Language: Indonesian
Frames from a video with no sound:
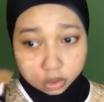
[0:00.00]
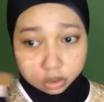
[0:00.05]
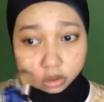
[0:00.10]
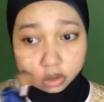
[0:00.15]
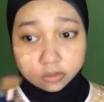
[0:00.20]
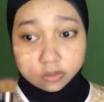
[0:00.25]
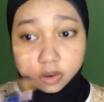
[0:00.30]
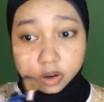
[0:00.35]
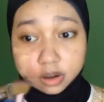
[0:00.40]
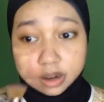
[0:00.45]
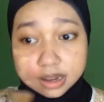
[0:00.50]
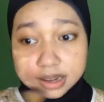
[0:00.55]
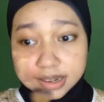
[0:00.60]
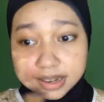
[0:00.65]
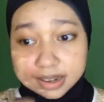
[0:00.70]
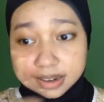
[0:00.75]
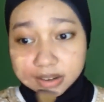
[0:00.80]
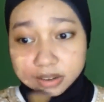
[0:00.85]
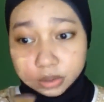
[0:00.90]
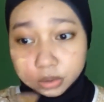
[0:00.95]
untuk
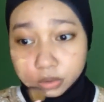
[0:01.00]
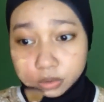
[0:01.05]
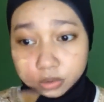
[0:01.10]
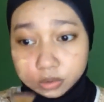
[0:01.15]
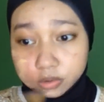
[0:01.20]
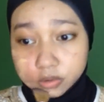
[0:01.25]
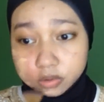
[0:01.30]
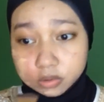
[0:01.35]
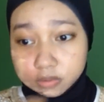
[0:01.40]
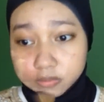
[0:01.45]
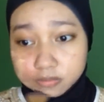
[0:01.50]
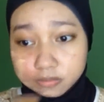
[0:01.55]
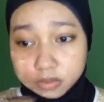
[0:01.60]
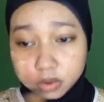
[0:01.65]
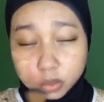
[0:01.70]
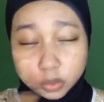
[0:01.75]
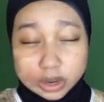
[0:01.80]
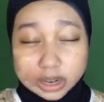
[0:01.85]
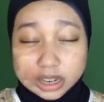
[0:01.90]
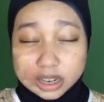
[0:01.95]
foundation itu
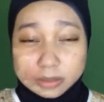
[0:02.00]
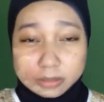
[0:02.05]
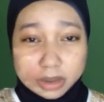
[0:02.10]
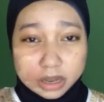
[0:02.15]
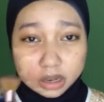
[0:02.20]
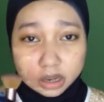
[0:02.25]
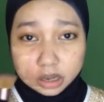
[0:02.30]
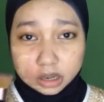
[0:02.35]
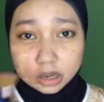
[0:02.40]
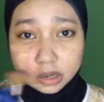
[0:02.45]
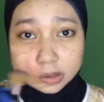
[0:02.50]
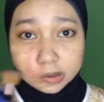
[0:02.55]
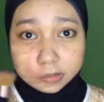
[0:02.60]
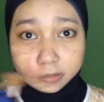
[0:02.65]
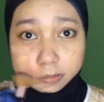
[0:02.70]
gue lebih ke